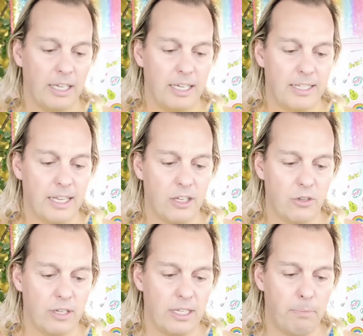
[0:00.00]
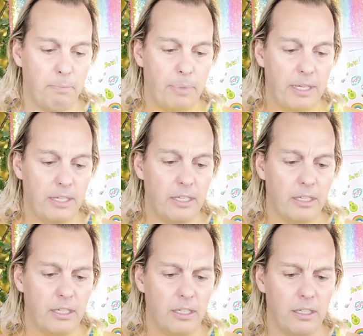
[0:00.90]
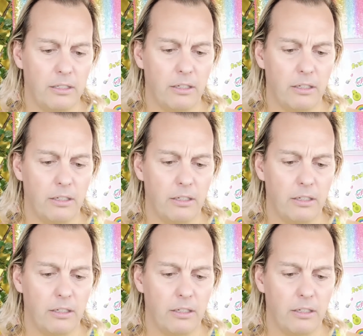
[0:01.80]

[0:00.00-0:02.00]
Et ça, je les ai payés